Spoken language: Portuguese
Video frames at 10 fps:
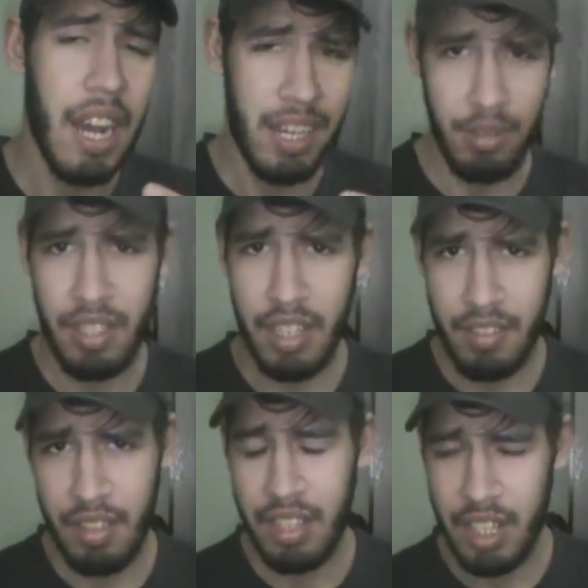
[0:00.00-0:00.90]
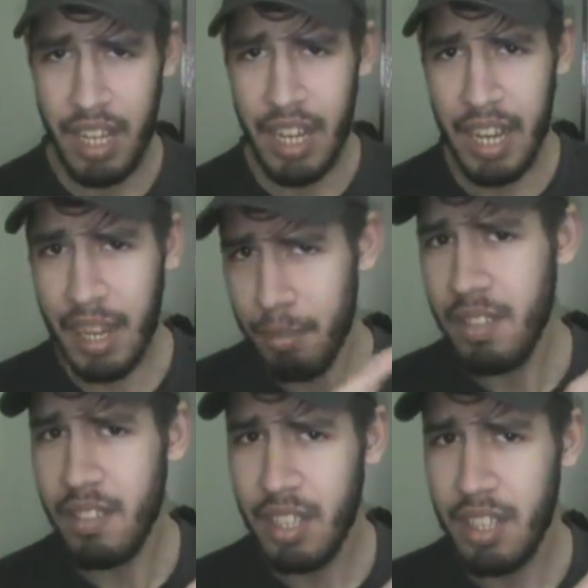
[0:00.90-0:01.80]
A não ser que seja a
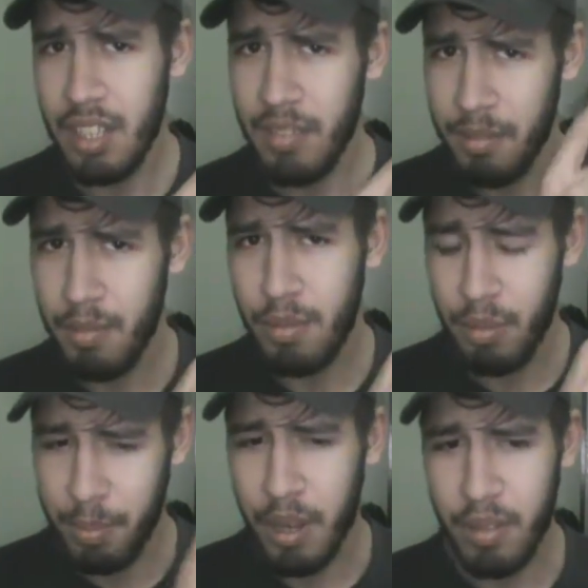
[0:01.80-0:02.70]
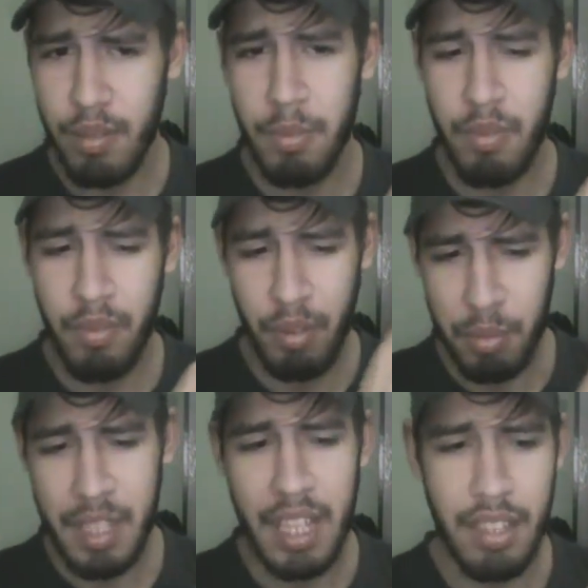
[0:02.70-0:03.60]
camisinha do próximo
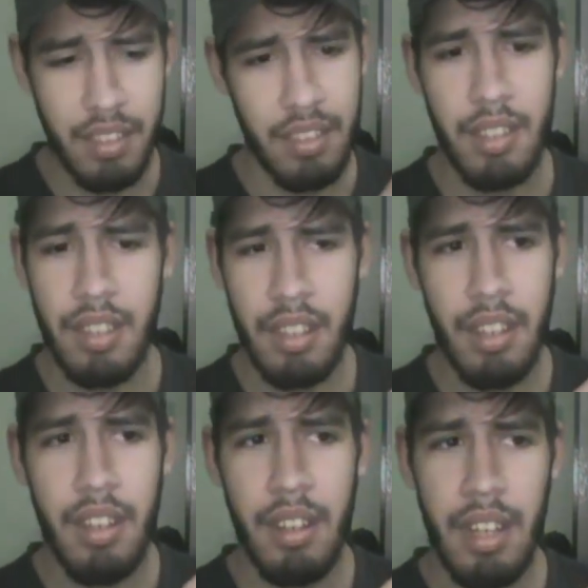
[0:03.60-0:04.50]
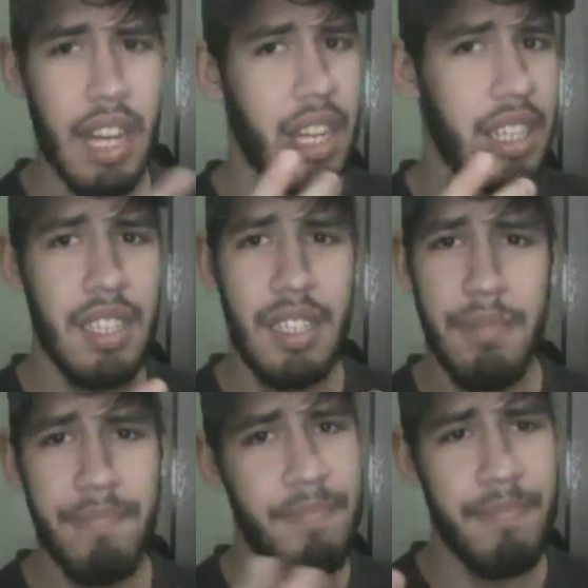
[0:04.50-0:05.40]
filme da lista.
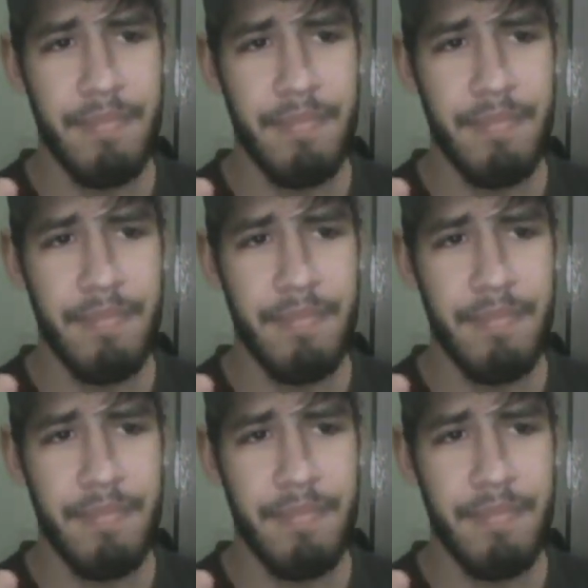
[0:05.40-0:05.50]
Aí.